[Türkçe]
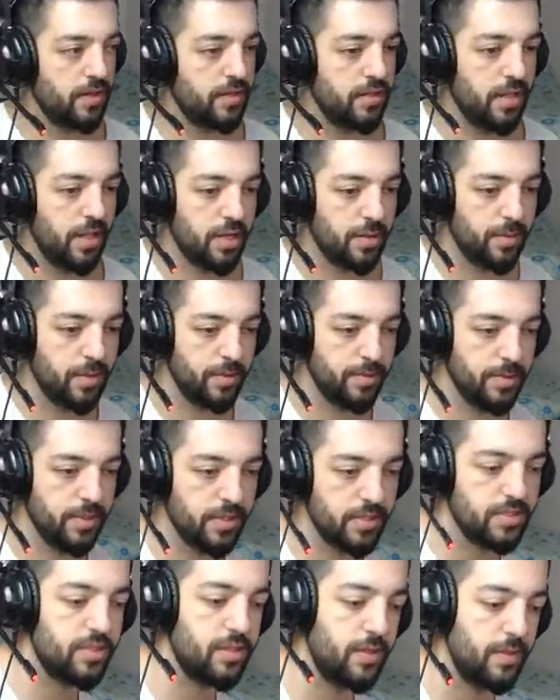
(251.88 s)
Farklı arabaya
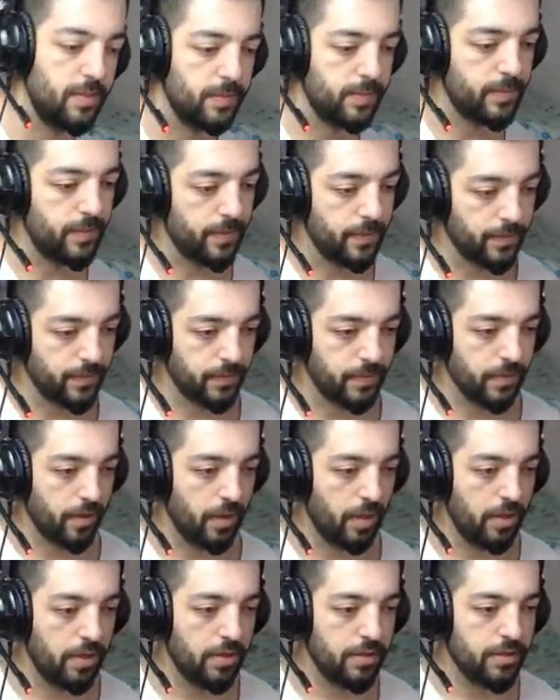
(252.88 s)
bineriz.
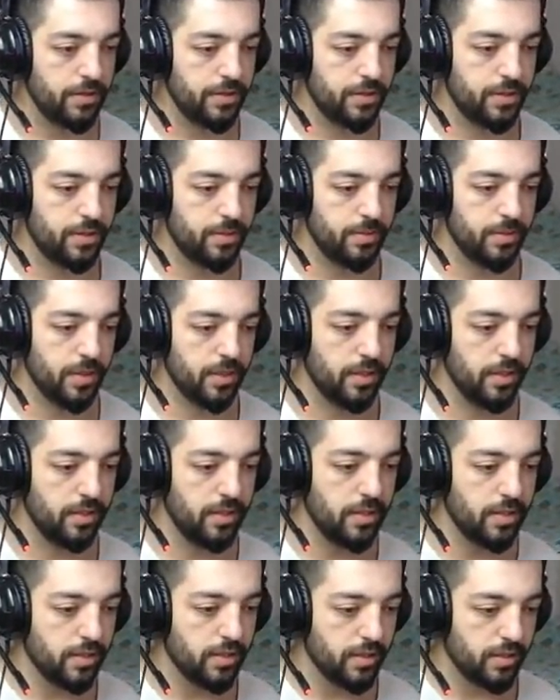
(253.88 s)
Şimdi.
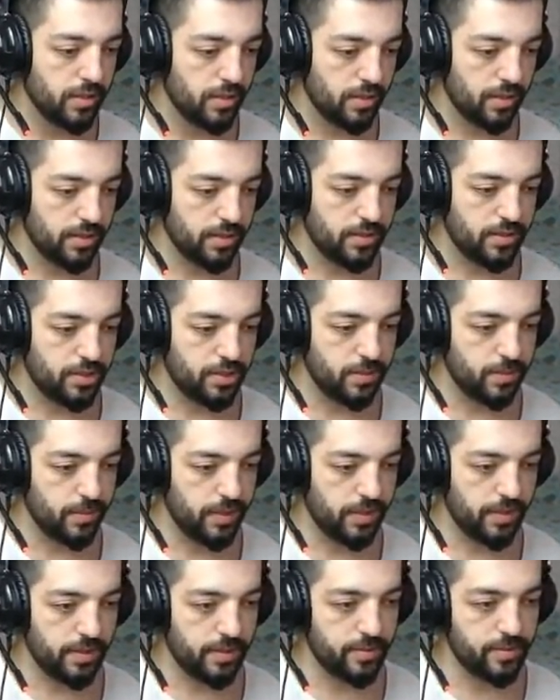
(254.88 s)
Evet
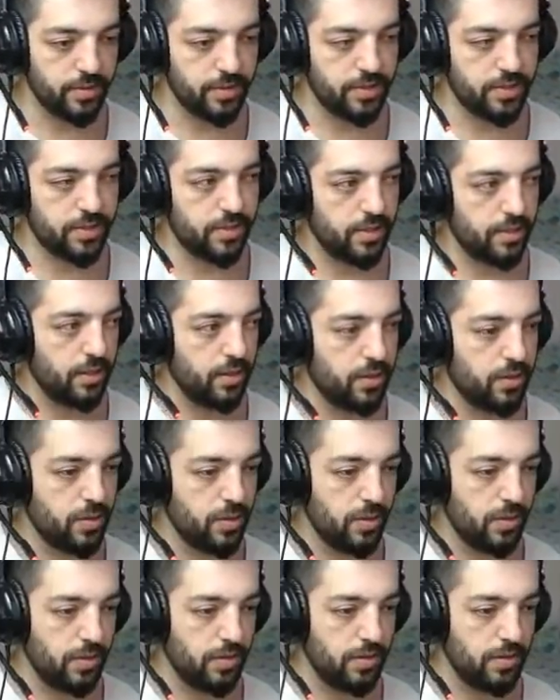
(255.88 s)
çimler arabanın içinden
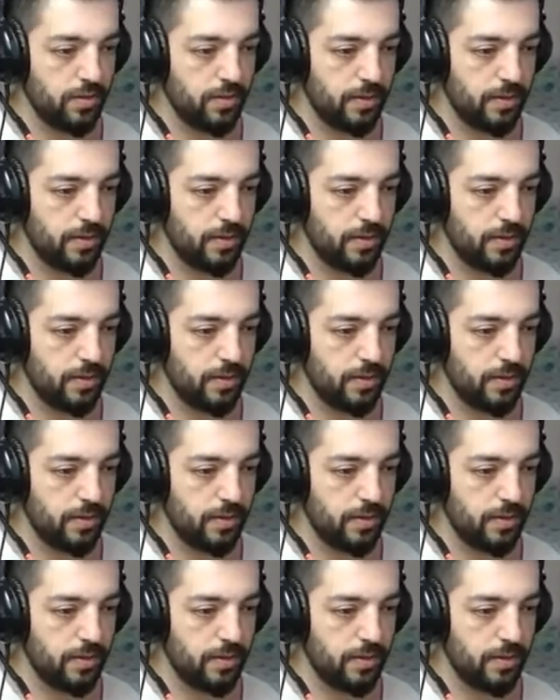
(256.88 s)
geçiyor.